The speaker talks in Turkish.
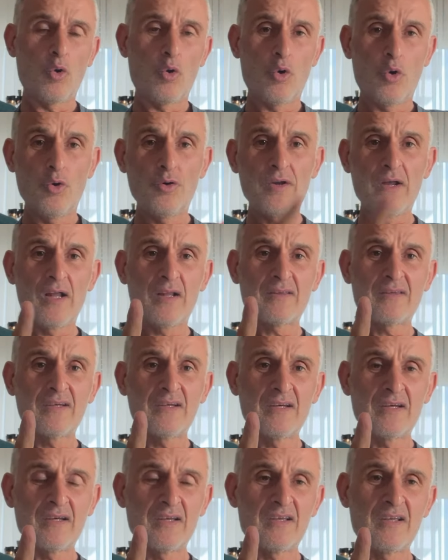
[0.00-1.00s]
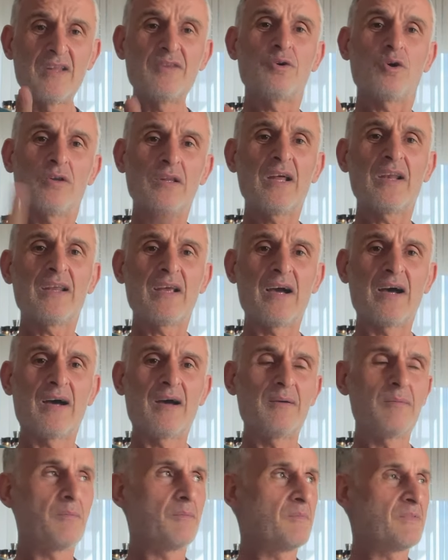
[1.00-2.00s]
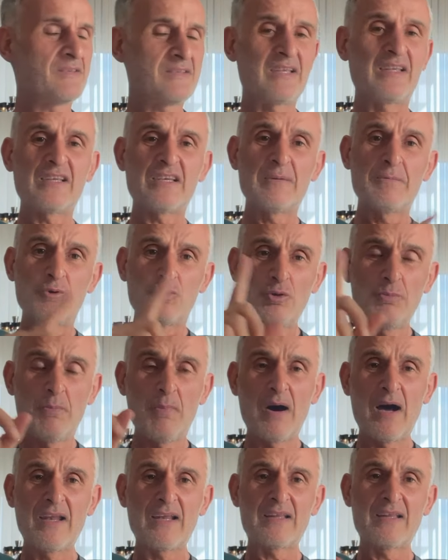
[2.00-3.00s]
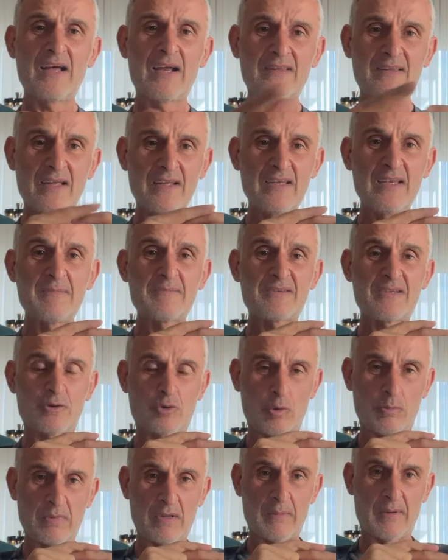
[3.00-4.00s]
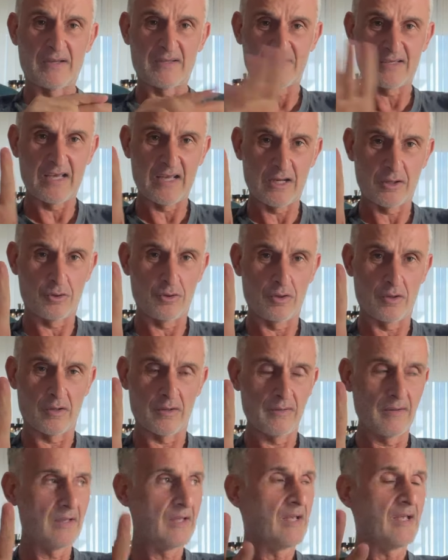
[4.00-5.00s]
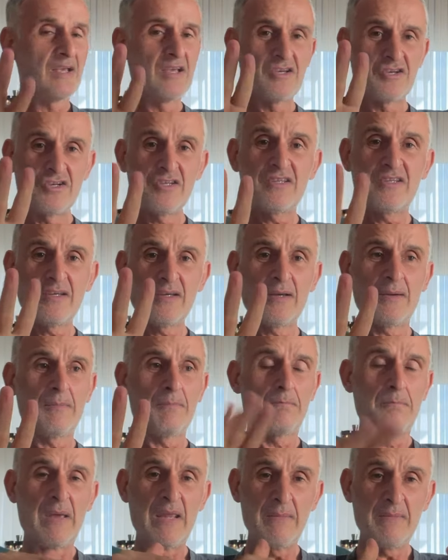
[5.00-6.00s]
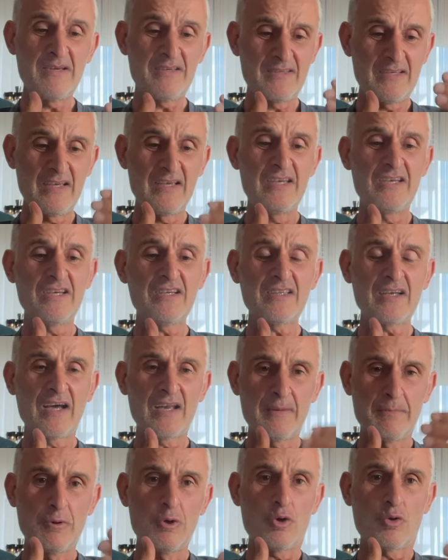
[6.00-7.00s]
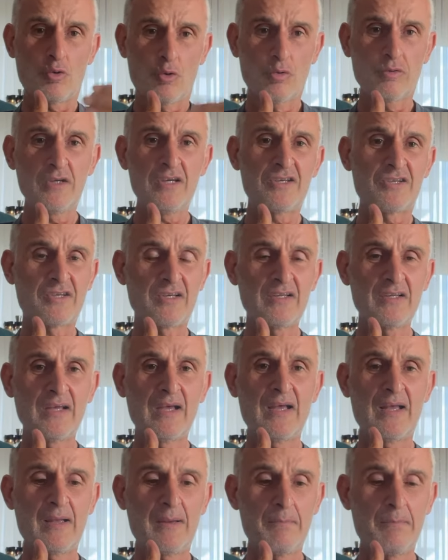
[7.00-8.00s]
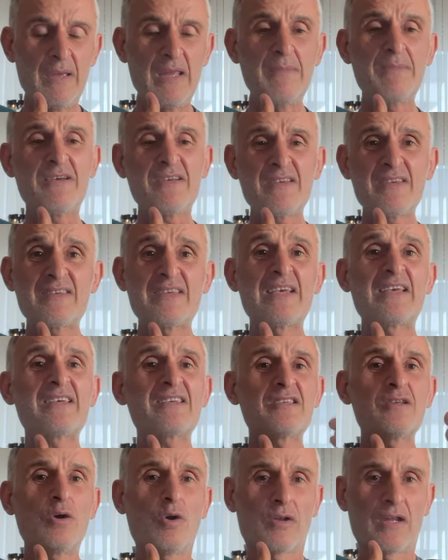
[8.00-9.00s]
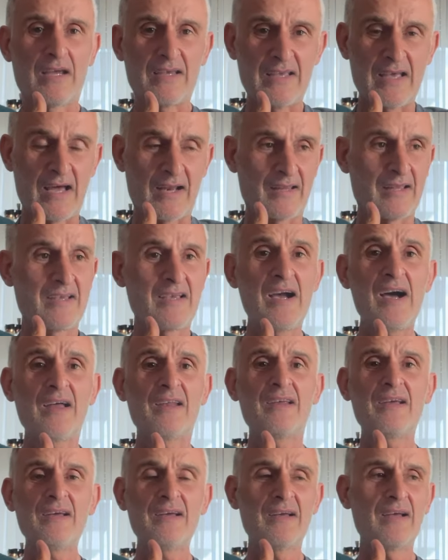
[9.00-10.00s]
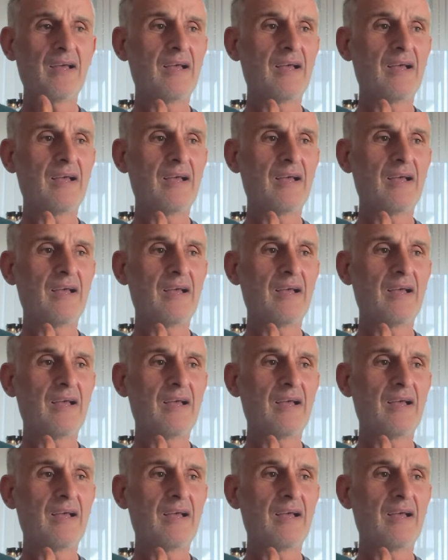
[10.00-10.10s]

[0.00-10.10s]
16 e, diyorlar ya sitedeki bütün maliklerden imza toplamanız gerekiyor. Şimdi benimkisi 2 tane blok olduğu için benimkisi 8'li olan yerde. Yani